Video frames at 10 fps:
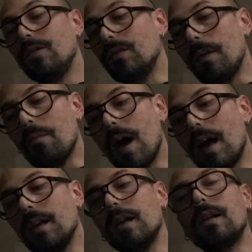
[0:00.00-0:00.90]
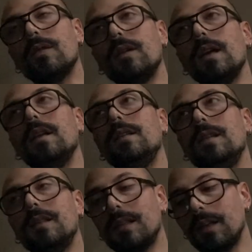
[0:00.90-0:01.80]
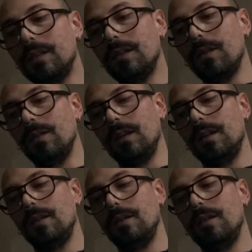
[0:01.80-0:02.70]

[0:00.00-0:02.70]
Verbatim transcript: Non è mai errore di distrazione